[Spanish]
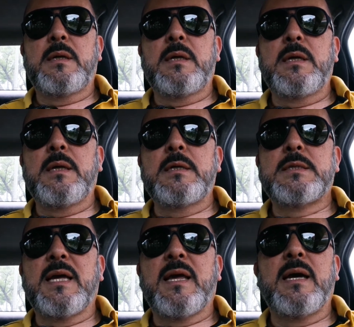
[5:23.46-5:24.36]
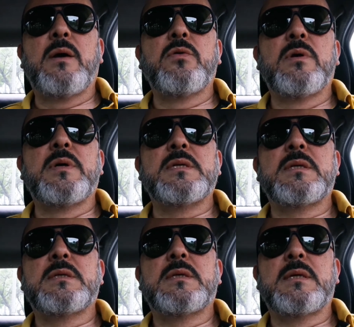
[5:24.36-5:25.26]
Y se queja uno a
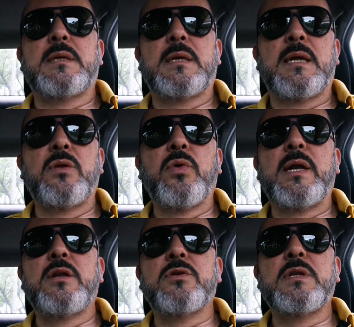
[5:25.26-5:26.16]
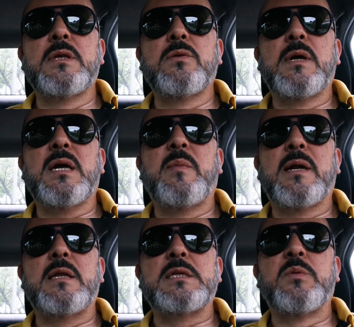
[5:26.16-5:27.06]
veces, eh, le duele no tener una
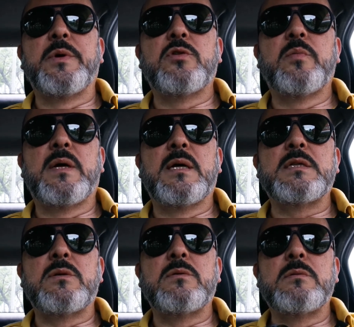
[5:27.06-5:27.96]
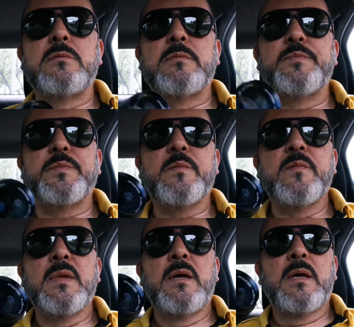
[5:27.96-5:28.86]
cámara en ese momento para hacer
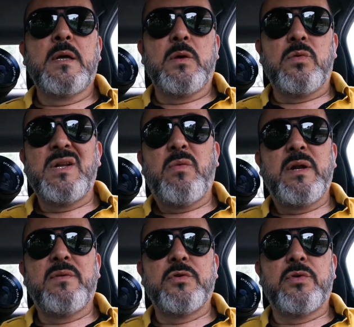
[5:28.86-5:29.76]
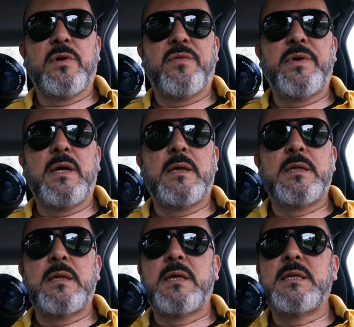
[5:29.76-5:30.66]
una buena fotografía,
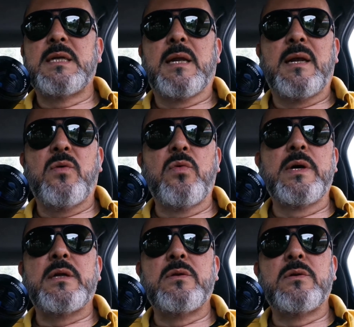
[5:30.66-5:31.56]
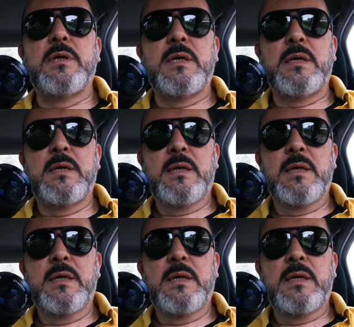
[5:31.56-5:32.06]
tener ese recuerdo de,